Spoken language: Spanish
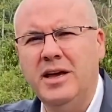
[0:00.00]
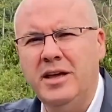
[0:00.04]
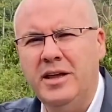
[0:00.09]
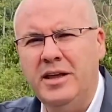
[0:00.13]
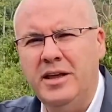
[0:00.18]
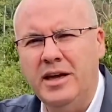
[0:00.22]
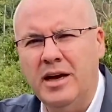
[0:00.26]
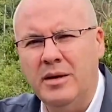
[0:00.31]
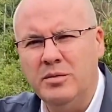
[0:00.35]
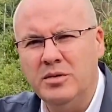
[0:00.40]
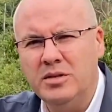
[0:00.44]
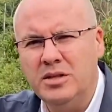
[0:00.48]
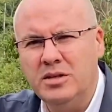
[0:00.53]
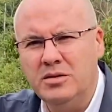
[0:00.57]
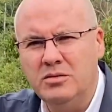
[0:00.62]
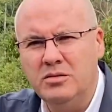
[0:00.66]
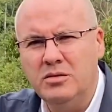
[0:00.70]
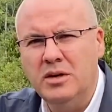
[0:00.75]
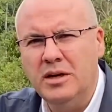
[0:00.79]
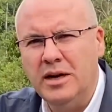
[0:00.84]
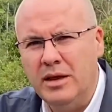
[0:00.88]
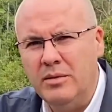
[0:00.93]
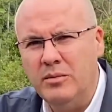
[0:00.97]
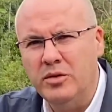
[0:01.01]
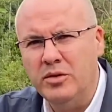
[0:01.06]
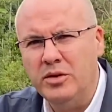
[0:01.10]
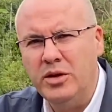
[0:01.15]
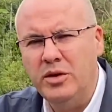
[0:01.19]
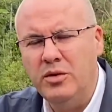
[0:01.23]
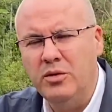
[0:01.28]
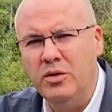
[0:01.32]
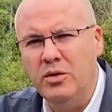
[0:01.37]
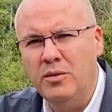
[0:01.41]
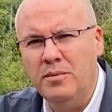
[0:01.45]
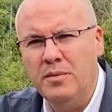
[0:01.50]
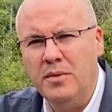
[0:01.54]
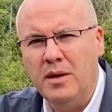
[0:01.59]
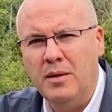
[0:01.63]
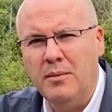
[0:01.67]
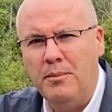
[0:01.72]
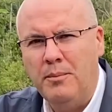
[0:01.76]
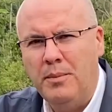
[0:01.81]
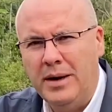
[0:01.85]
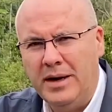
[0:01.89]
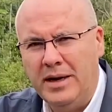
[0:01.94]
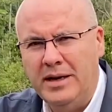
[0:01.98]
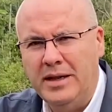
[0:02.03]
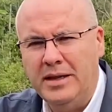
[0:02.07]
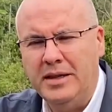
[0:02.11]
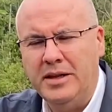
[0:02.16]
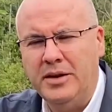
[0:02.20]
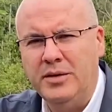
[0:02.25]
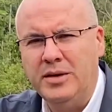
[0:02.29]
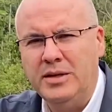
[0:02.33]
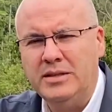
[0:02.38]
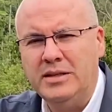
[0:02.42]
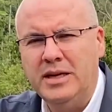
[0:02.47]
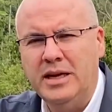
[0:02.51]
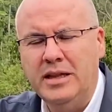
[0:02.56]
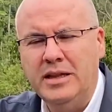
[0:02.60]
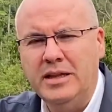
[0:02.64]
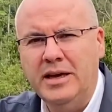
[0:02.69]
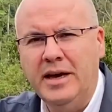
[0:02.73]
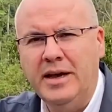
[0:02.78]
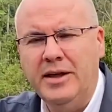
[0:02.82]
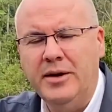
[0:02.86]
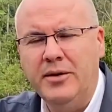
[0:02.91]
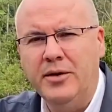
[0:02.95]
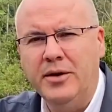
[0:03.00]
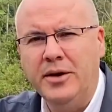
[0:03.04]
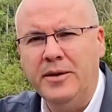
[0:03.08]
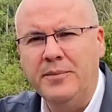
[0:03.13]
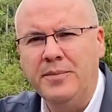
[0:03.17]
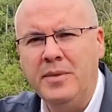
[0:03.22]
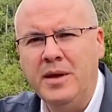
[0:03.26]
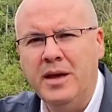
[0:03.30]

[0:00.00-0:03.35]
digamos que es un gran motivo para la entrevista del día de hoy.